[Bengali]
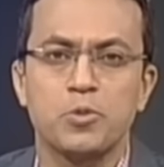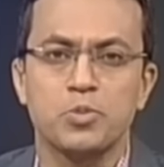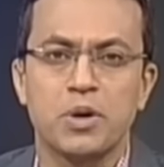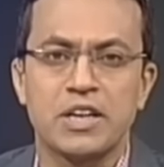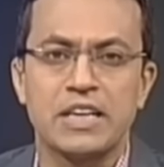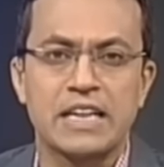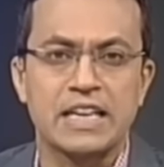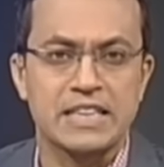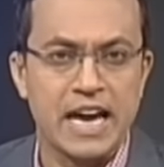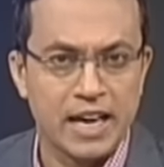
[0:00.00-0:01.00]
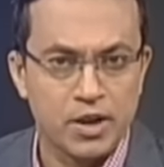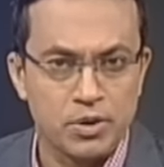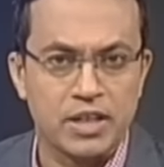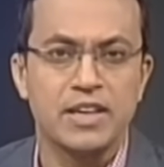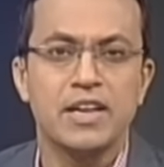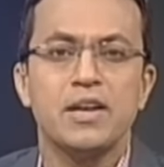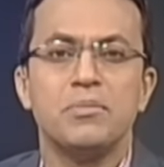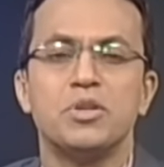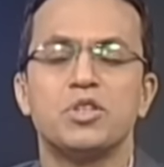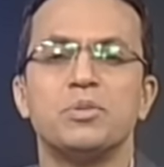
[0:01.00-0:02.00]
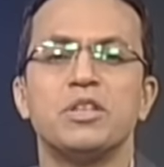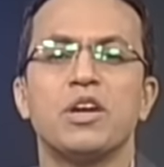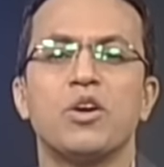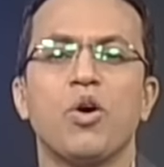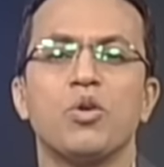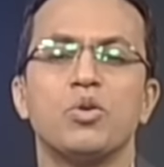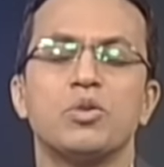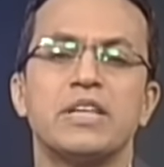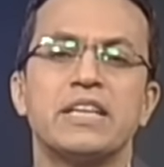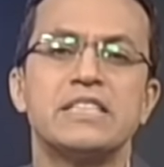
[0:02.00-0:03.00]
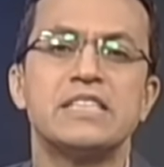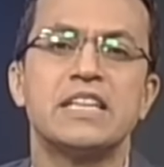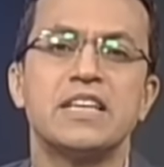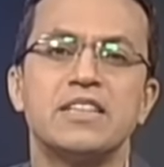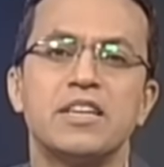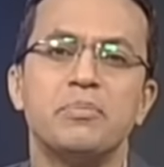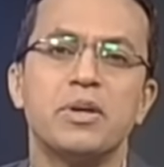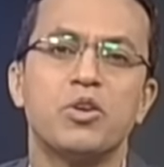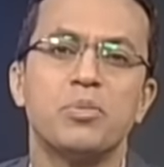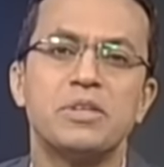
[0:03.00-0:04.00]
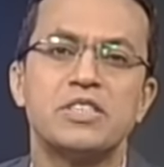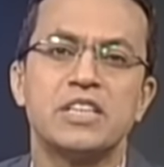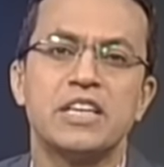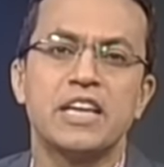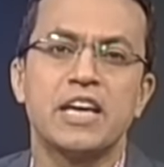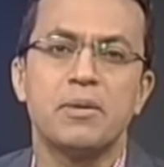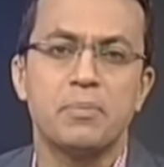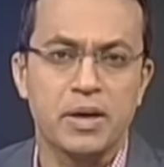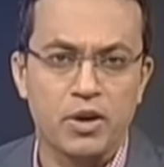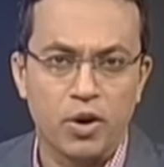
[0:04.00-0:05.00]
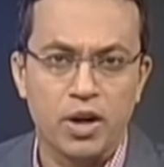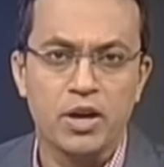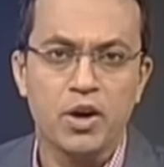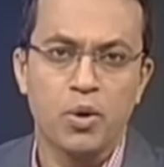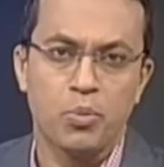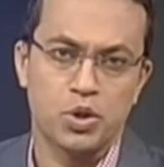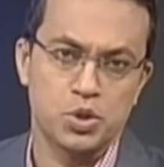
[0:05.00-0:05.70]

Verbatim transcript: বুধবার রাত এগারোটায় বিশ্ববিদ্যালয়ের হলগুলো থেকে শিক্ষার্থীরা বিক্ষোভ মিছিল নিয়ে বের হয় পরে